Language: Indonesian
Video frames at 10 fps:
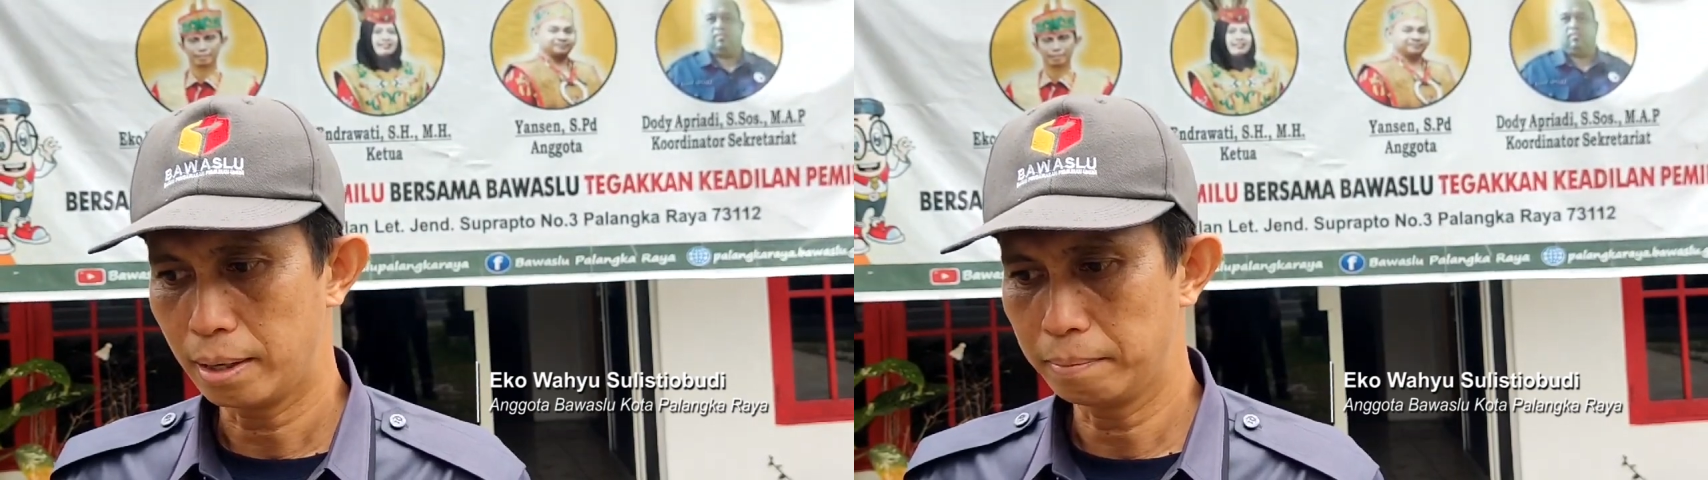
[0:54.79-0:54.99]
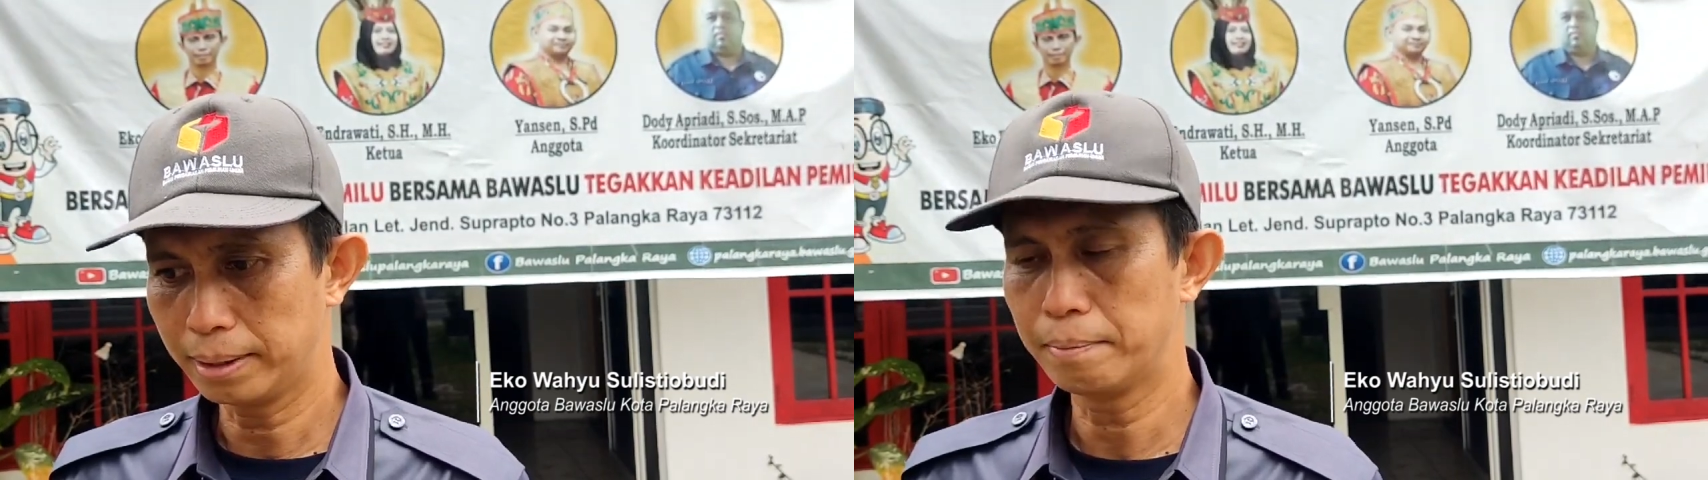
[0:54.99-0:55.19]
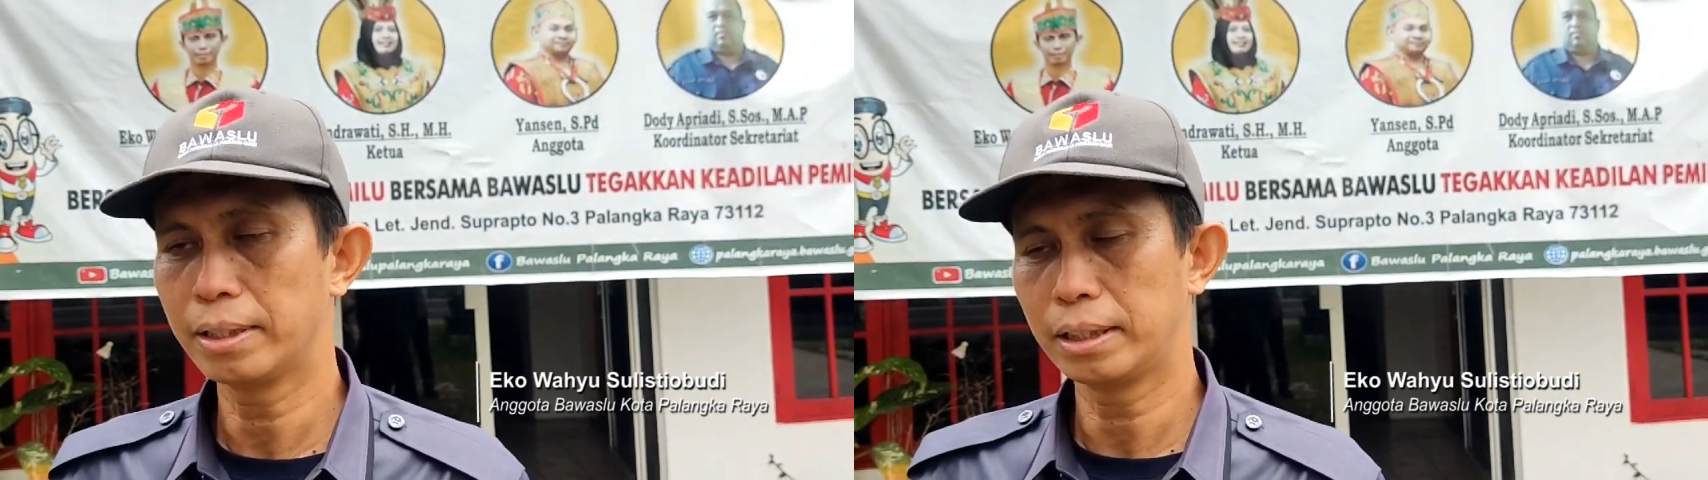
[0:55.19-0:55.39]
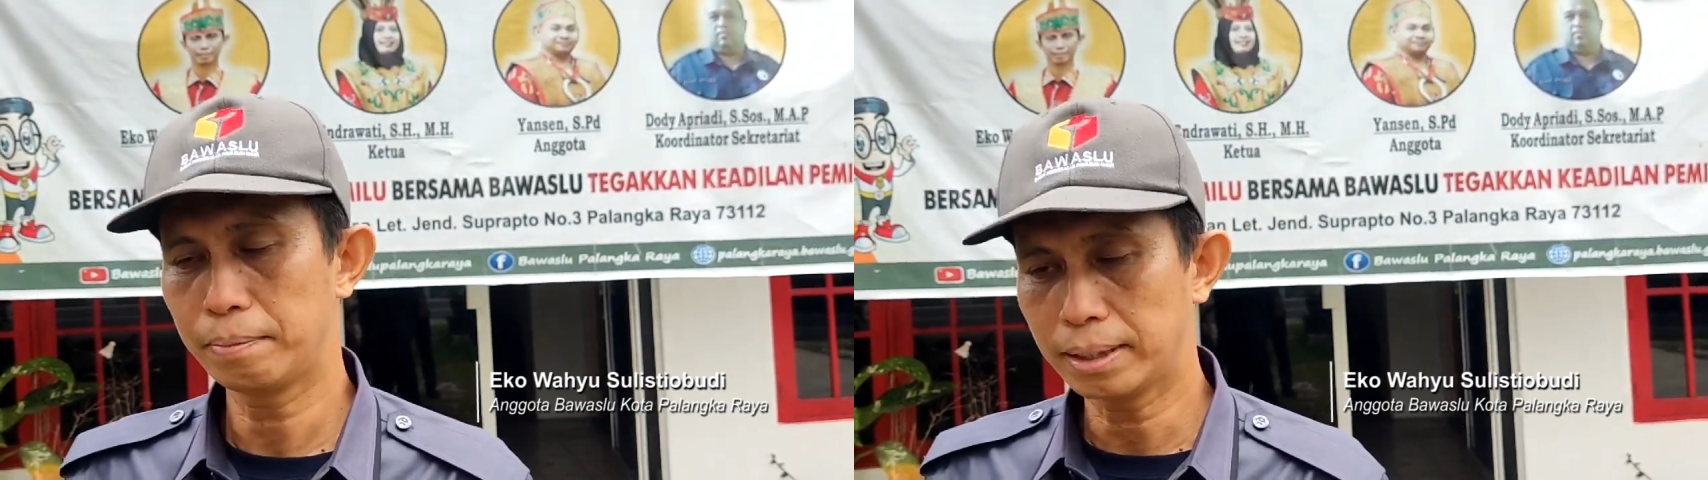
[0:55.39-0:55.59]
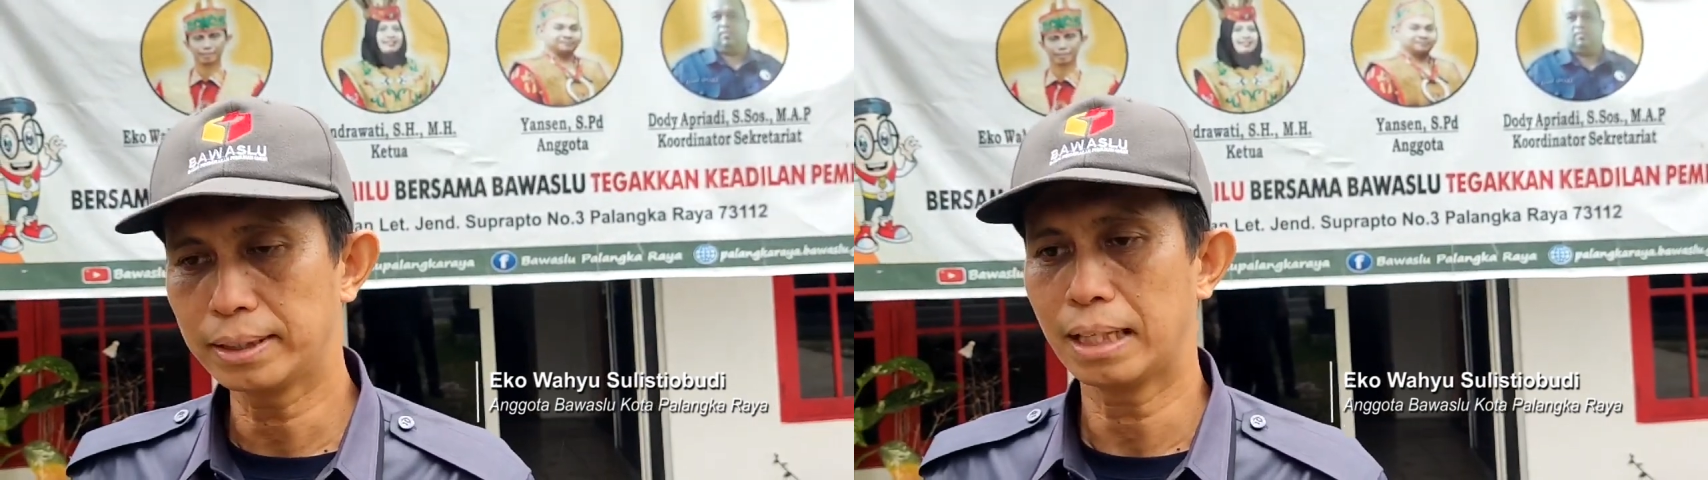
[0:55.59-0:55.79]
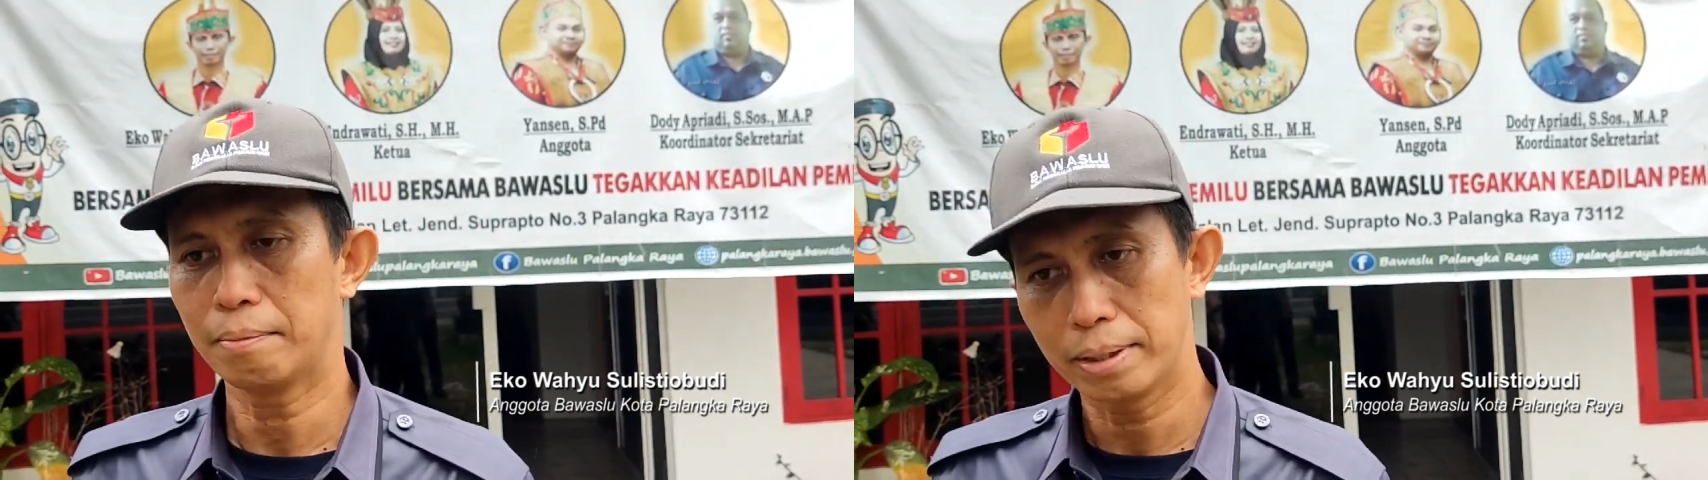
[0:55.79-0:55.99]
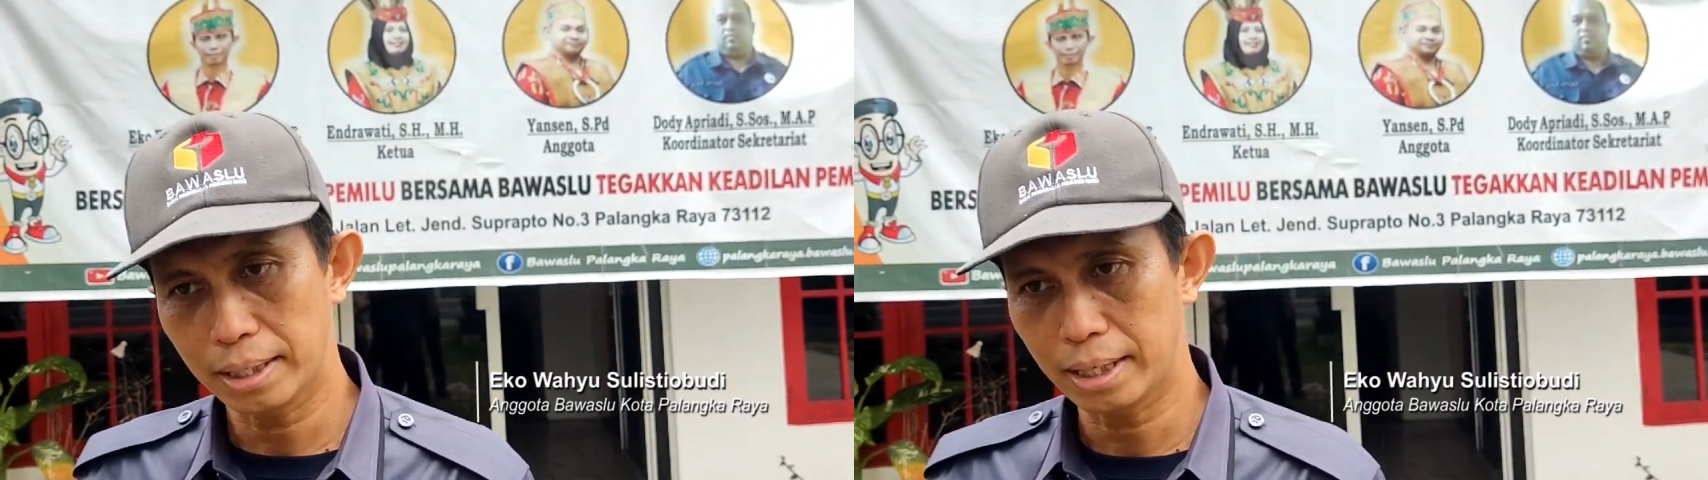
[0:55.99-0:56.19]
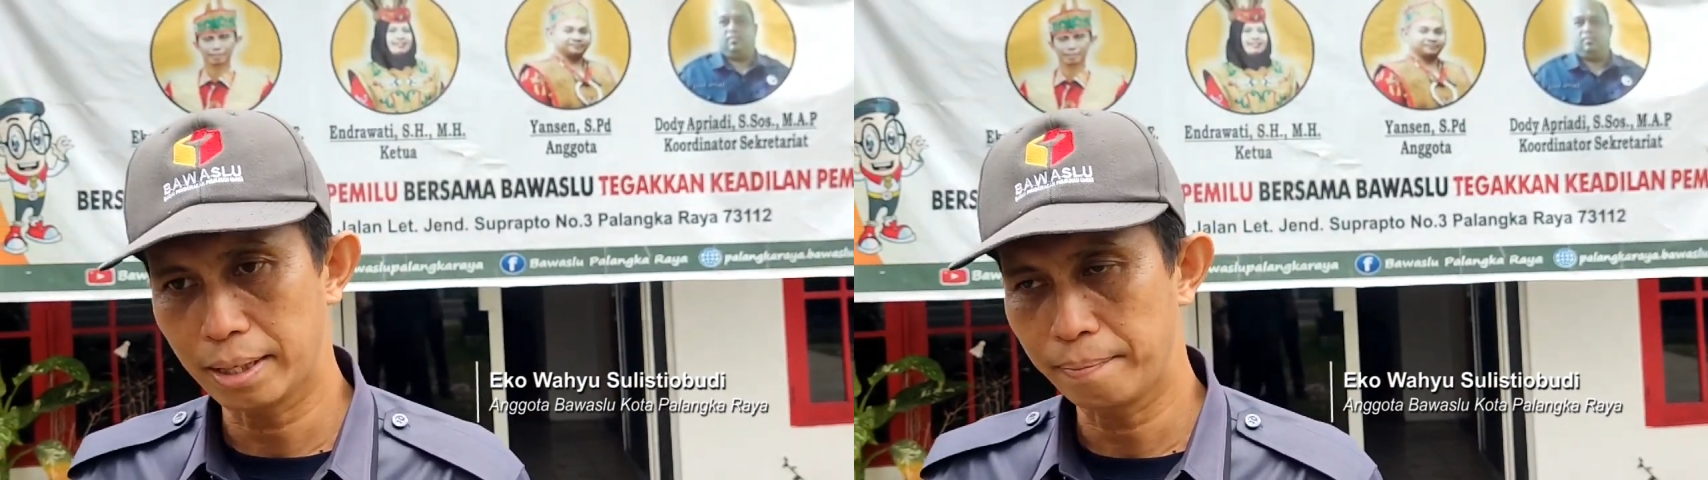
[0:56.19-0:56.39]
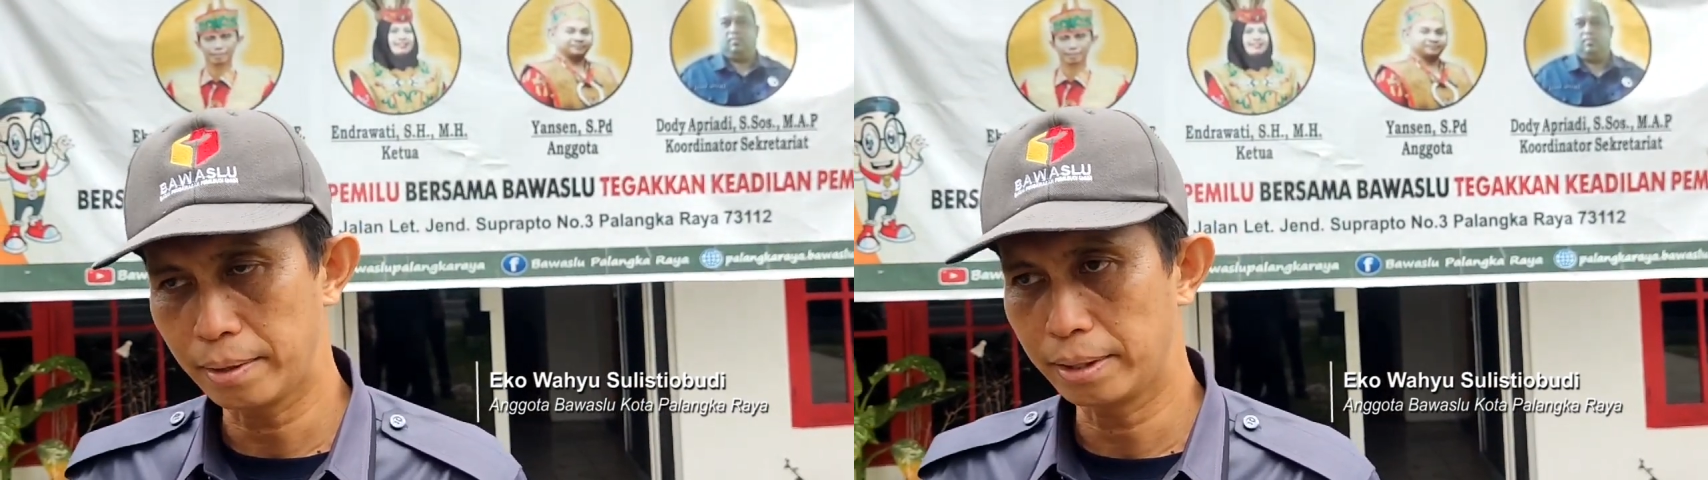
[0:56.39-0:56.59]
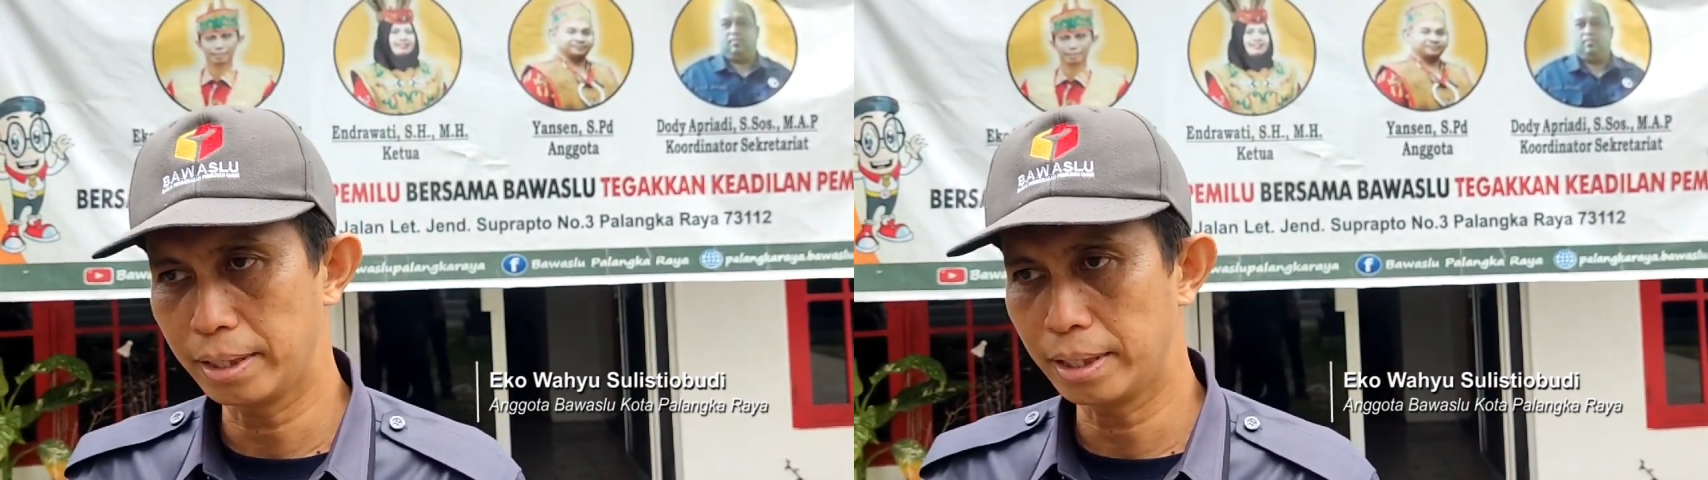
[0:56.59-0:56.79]
bisa menertibkan secara mandiri
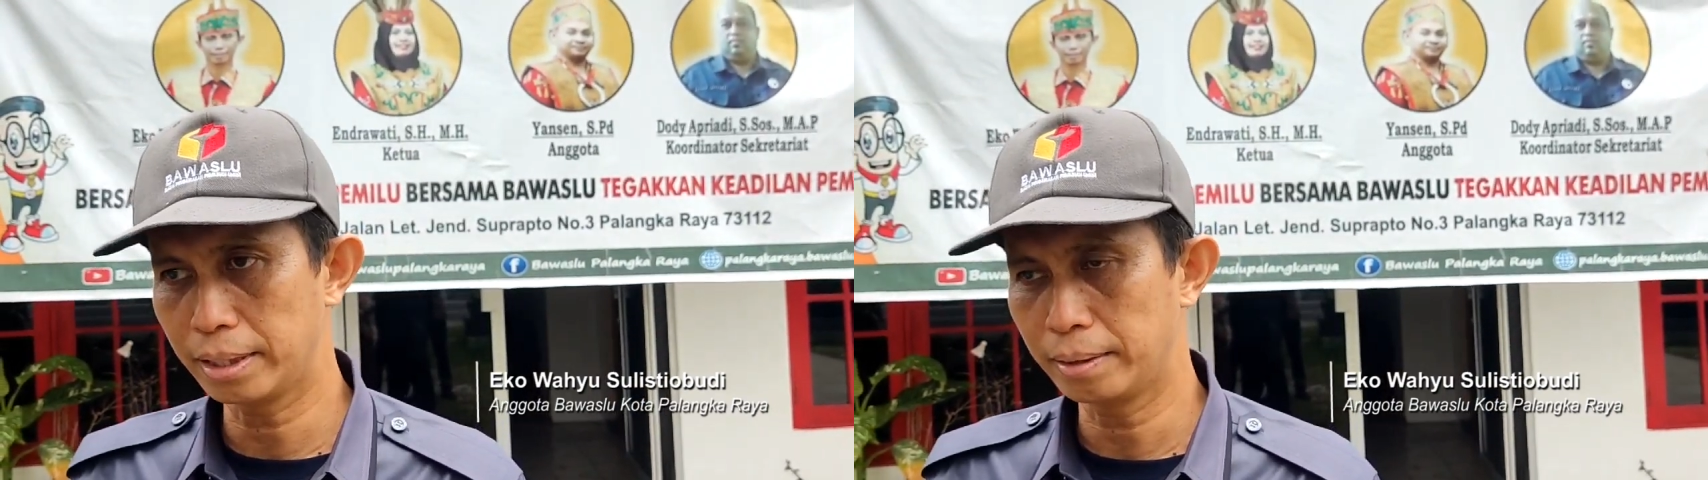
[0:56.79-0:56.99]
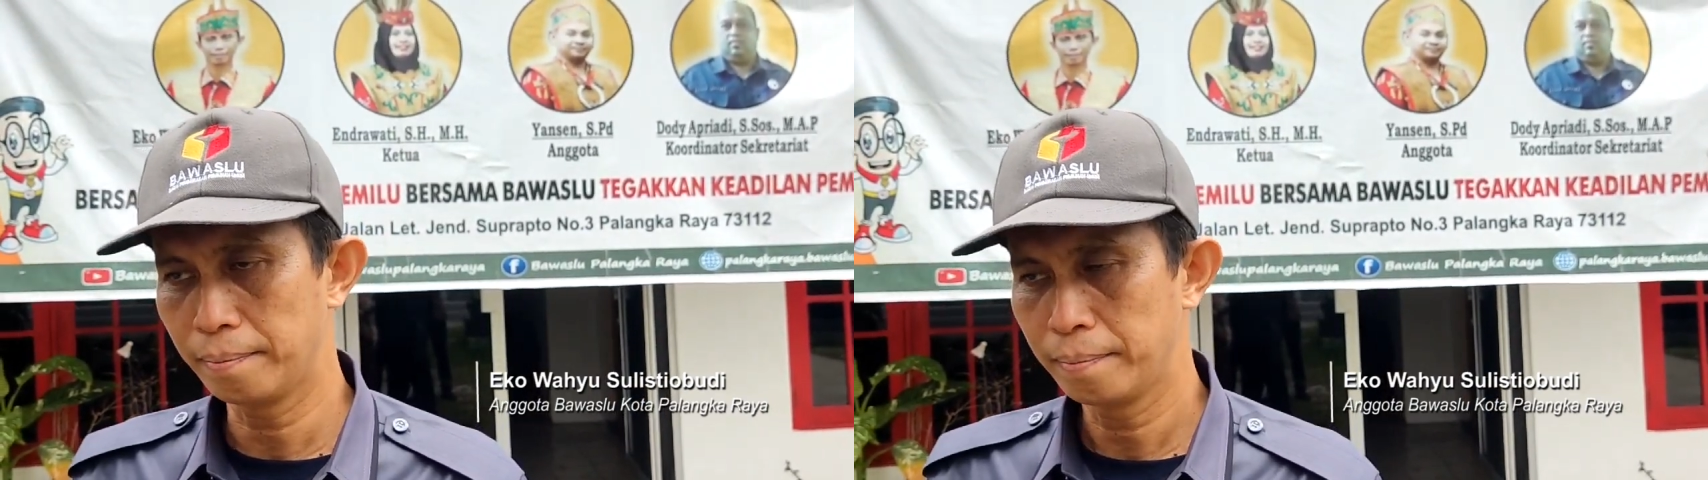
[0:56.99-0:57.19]
di